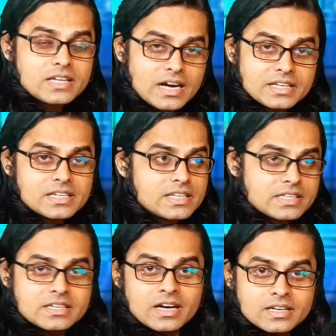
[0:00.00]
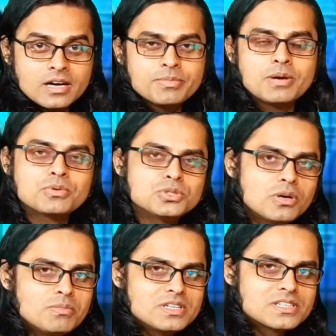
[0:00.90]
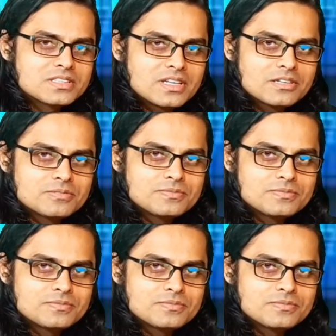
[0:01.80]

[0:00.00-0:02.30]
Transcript: गाइड किया जाए कि कहाँ कहाँ पर आपको जॉब मिल सकता है